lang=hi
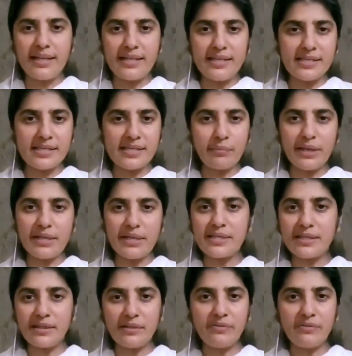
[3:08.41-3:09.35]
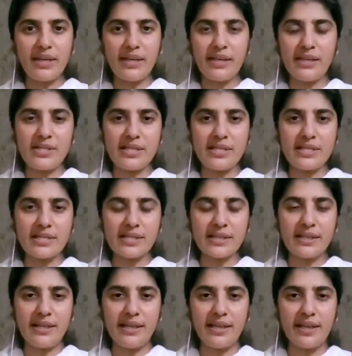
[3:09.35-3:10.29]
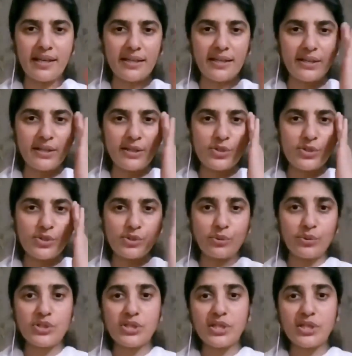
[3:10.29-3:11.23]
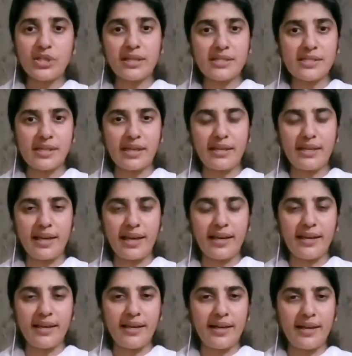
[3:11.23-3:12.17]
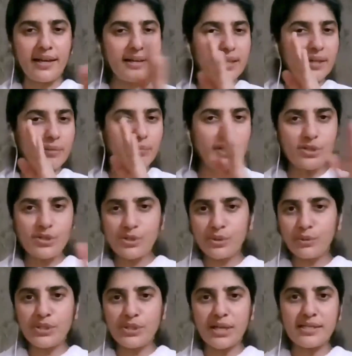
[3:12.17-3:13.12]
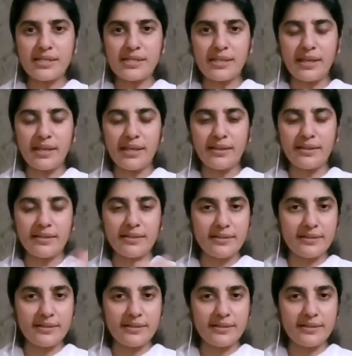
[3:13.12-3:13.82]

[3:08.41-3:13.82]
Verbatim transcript: इस समय सिर्फ एक ही चीज करनी है सोचना सही है अगर हमने सोचा सही